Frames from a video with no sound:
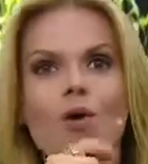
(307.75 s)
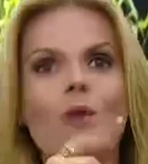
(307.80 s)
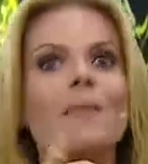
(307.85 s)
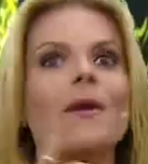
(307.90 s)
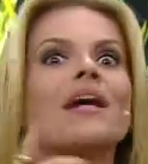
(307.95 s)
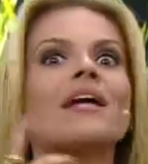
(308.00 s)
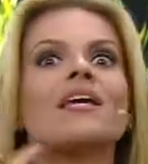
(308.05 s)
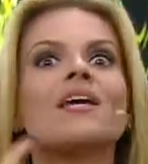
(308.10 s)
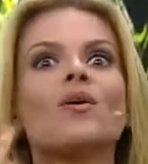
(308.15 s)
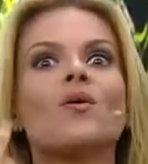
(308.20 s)

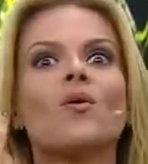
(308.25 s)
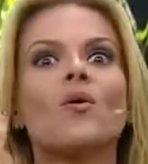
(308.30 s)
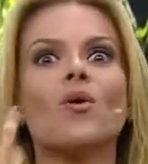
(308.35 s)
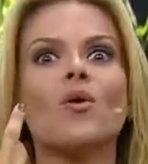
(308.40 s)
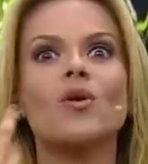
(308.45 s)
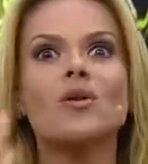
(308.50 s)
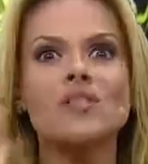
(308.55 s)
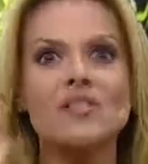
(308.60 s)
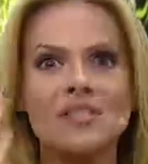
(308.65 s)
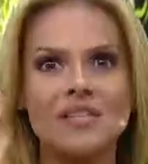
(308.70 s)
Como é que
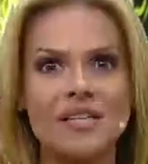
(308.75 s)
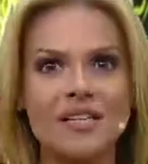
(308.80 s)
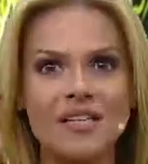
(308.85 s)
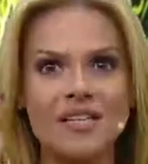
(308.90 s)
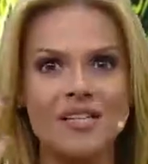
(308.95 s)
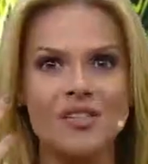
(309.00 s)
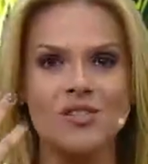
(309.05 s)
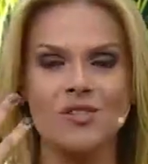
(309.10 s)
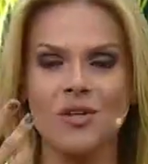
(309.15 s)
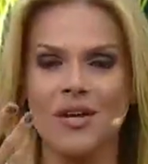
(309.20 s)

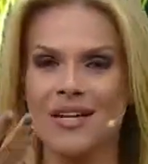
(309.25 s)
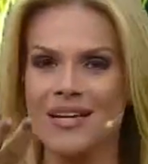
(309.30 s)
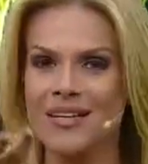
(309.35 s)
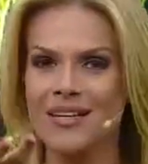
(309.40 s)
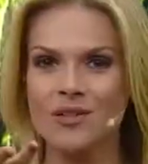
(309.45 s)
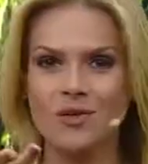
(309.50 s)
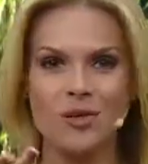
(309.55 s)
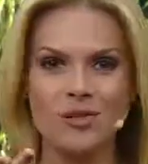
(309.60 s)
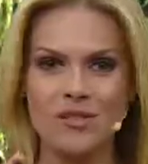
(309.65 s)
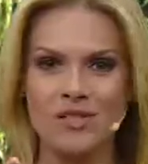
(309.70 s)
usa isso
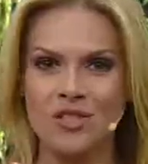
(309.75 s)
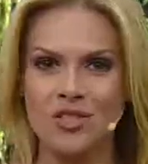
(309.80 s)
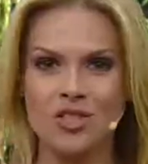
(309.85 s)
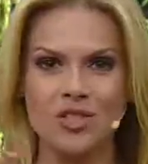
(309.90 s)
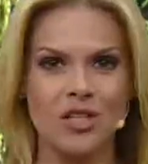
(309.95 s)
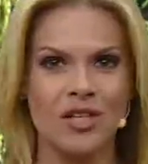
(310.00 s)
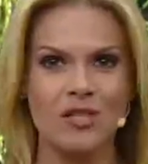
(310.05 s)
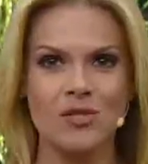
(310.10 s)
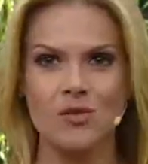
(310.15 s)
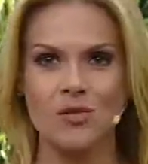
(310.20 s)
aí? Todas
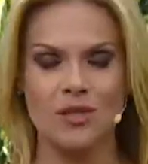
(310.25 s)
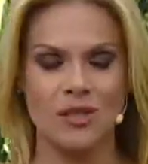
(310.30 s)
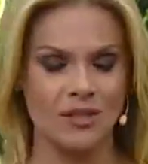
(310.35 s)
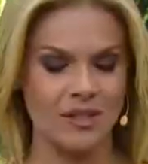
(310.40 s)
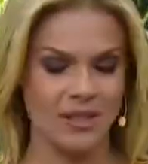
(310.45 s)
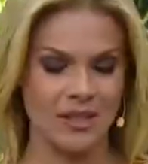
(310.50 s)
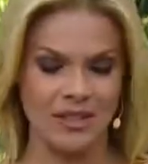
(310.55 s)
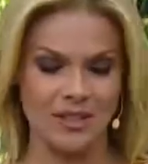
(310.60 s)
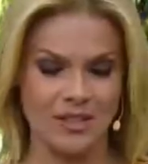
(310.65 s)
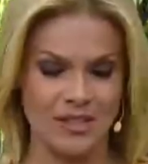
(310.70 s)
as dicas do
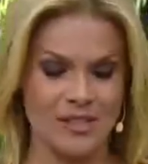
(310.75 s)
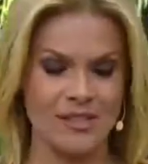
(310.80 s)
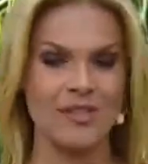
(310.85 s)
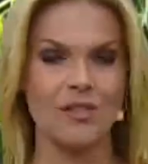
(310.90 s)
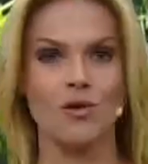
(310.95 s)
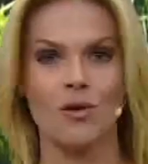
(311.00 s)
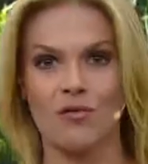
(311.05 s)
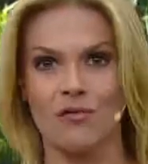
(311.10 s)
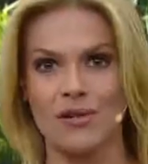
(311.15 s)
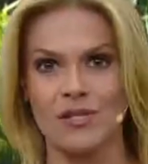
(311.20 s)
Nando, ele
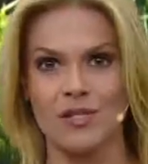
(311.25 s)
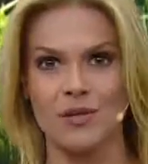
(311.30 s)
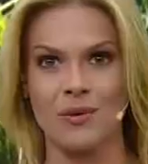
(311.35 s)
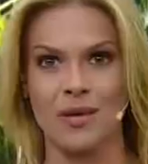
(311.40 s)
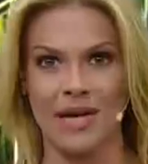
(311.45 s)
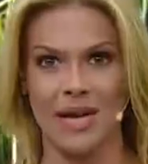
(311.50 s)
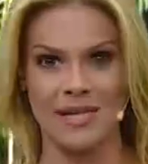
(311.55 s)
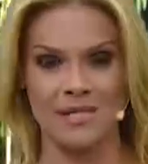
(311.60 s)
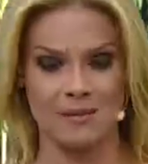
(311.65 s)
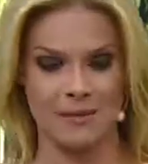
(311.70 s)
ensinou a
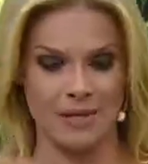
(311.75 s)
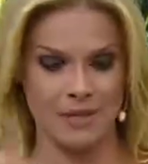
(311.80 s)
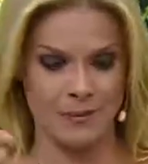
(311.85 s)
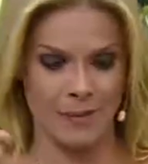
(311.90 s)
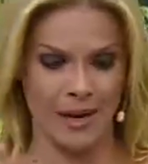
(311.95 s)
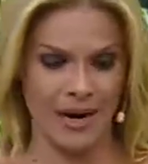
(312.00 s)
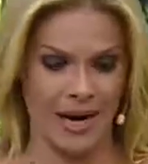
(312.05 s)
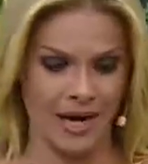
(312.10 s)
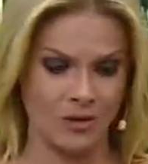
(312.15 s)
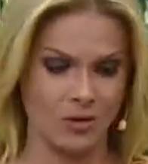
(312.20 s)
fazer um em casa
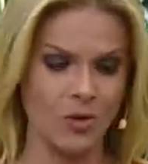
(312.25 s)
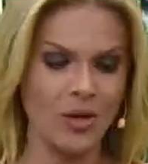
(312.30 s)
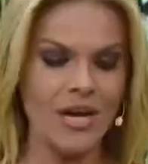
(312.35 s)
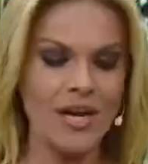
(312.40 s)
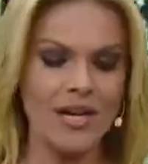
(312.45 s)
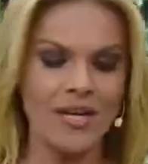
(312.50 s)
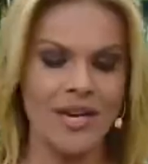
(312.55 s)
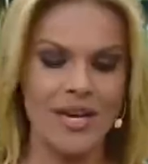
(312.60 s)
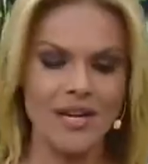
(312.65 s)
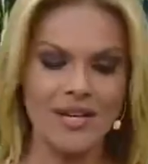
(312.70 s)
mais barato.
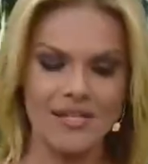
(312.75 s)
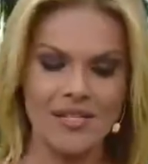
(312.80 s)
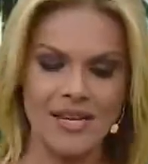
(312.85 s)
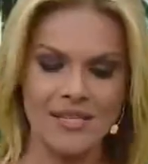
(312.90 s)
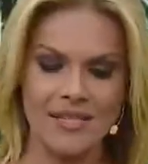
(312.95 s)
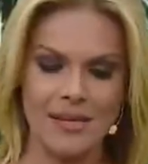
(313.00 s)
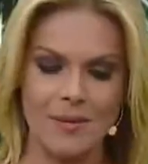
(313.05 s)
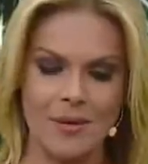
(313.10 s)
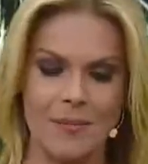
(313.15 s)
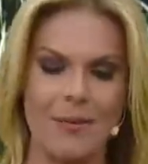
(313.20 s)
Quem
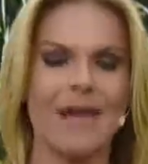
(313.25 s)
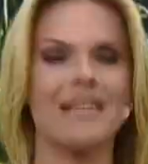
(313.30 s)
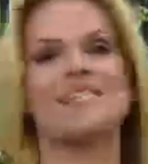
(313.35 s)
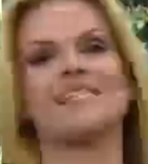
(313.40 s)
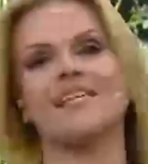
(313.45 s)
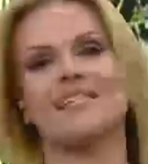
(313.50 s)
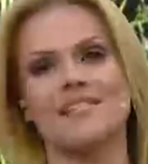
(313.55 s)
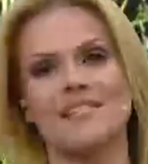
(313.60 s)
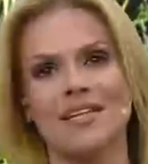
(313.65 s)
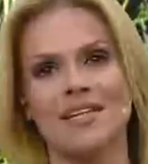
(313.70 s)
quiser saber
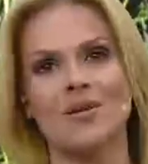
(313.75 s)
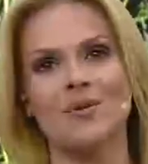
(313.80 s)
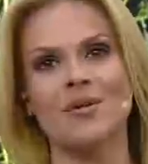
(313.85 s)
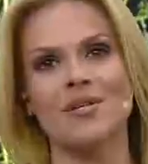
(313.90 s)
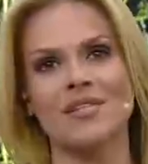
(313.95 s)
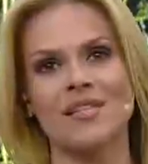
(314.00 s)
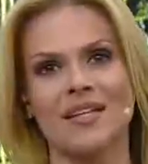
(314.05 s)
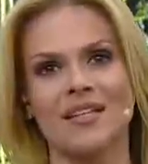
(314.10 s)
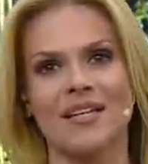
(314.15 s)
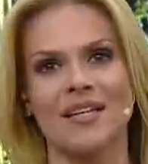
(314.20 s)
mais, tem que seguir
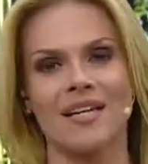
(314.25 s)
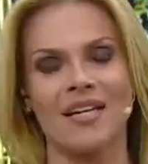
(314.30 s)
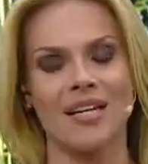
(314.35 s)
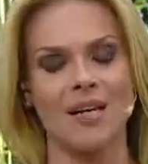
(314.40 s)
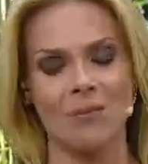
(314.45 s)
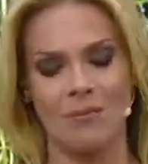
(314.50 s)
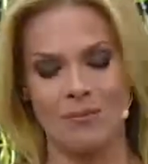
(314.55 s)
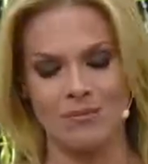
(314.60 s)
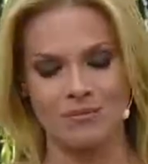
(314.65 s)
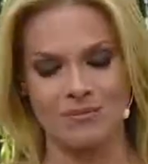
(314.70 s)
o Insta
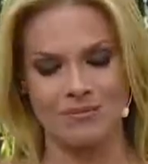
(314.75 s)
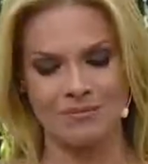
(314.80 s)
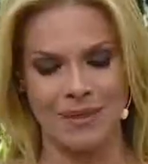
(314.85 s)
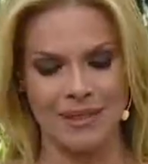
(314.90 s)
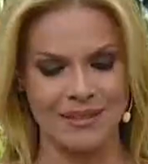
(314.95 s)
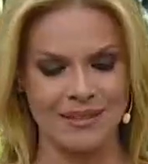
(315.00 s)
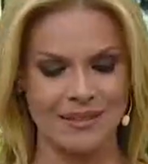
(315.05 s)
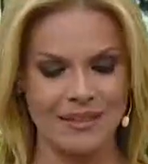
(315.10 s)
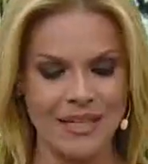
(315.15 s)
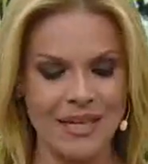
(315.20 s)
dele. Ele é
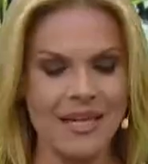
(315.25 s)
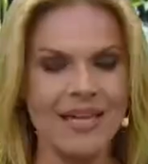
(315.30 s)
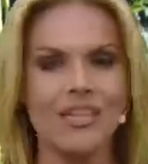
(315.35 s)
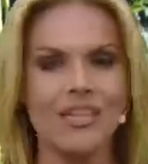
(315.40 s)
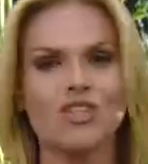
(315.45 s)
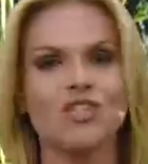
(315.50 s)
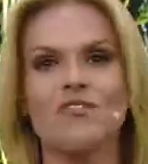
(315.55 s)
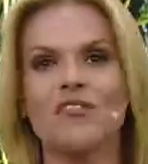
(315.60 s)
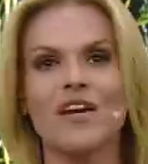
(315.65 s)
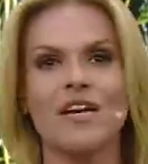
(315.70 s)
uma
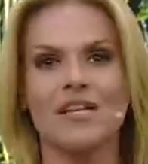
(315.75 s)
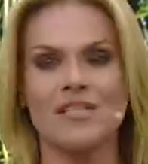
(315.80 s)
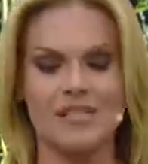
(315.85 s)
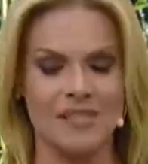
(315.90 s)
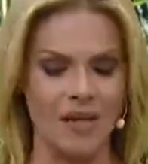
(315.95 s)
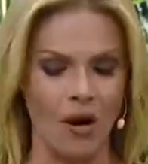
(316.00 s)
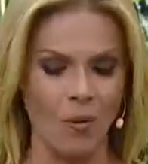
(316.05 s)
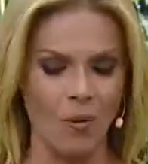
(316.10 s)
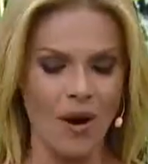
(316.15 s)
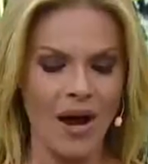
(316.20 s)

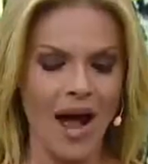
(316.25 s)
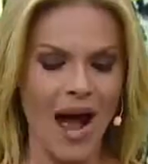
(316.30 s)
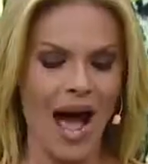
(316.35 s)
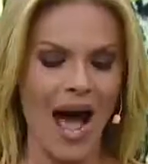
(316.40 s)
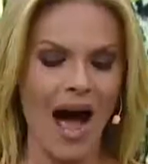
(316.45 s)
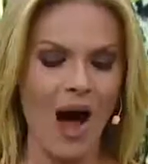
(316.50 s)
diversão.